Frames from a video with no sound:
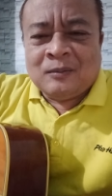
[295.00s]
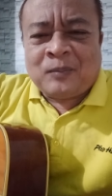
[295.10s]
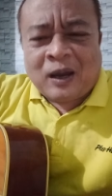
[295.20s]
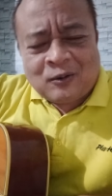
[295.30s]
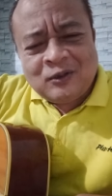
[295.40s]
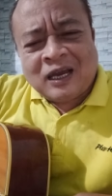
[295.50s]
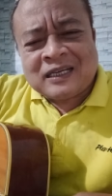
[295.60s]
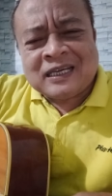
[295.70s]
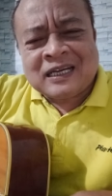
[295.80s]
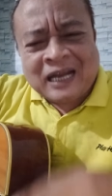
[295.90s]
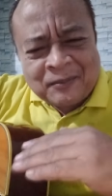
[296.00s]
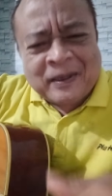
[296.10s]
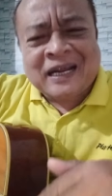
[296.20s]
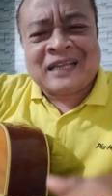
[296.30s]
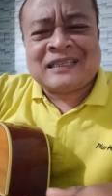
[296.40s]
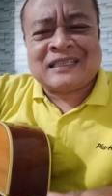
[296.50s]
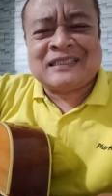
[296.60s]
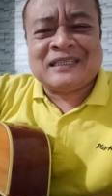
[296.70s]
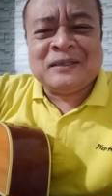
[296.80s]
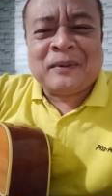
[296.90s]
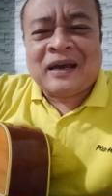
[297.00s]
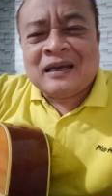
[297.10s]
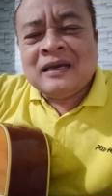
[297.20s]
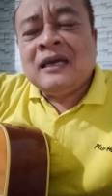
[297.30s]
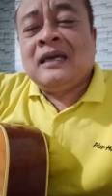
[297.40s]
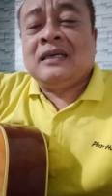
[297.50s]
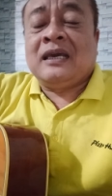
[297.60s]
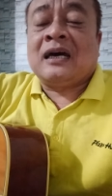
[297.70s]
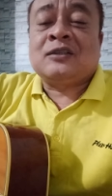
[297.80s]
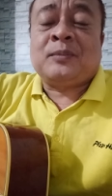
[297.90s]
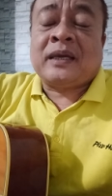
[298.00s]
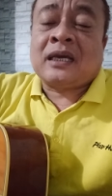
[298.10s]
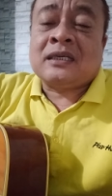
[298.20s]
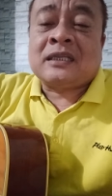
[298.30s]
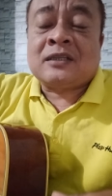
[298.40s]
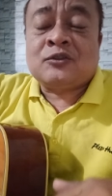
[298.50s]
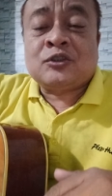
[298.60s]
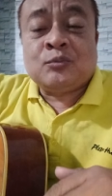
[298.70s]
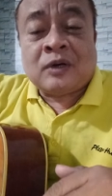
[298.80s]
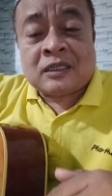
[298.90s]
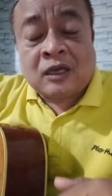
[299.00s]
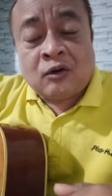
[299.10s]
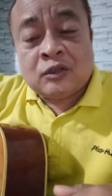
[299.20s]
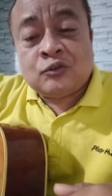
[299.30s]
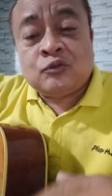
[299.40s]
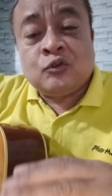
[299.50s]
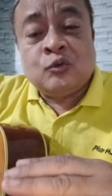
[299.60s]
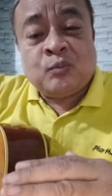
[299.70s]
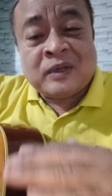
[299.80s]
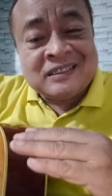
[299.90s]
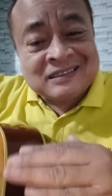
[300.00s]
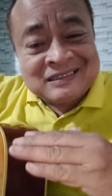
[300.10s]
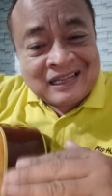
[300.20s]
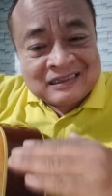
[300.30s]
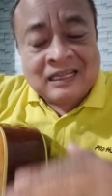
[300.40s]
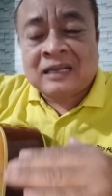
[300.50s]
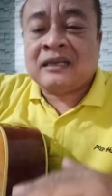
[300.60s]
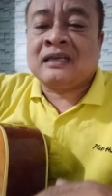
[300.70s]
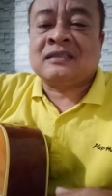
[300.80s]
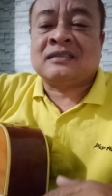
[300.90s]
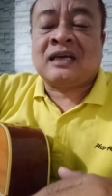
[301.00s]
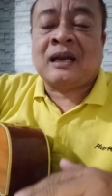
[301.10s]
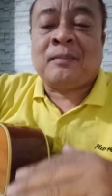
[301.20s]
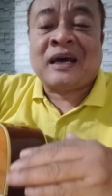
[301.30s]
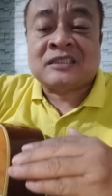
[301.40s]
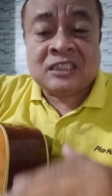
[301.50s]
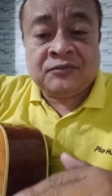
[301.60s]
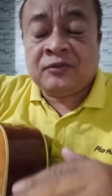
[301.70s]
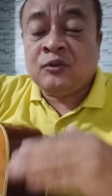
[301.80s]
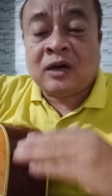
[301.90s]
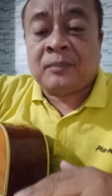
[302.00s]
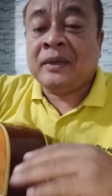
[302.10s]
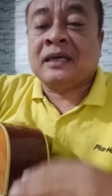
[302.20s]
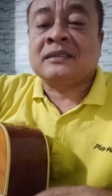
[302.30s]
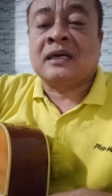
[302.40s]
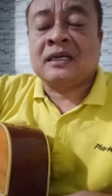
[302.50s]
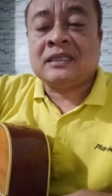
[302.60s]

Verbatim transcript: Pak kok yang dikenang perkantasnya sih Pak? Ya supaya kita itu semua tahu itu dulu penyesatan ya secara masif luar biasa.